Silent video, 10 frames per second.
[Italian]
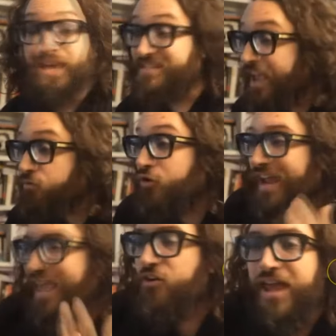che
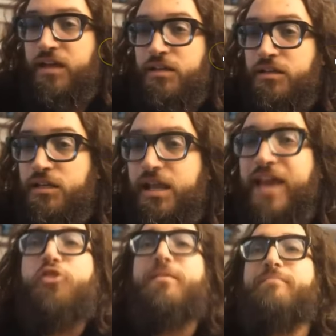seguono le regole
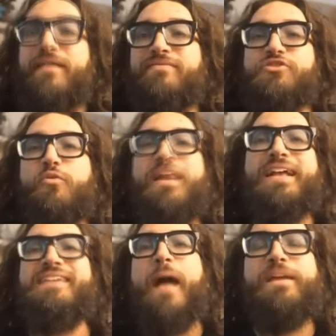che normalmente sono
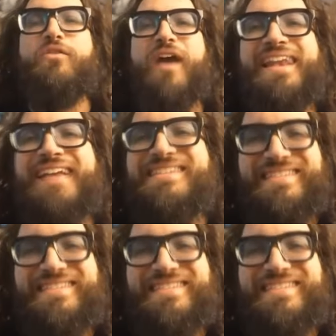quelle che si applicano alle